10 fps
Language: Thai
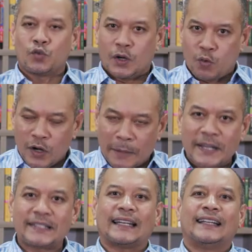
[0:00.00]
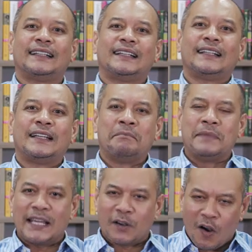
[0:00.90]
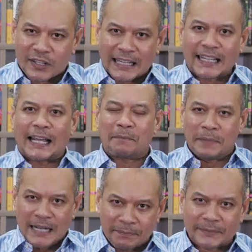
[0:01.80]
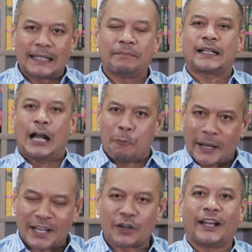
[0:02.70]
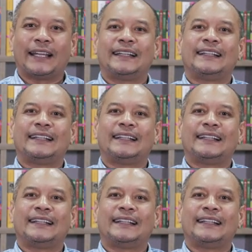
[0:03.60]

ส่วนคุณพิสิทธิ์มีข้อสังเกตเพิ่มเติมเข้าไปอีกหน่อย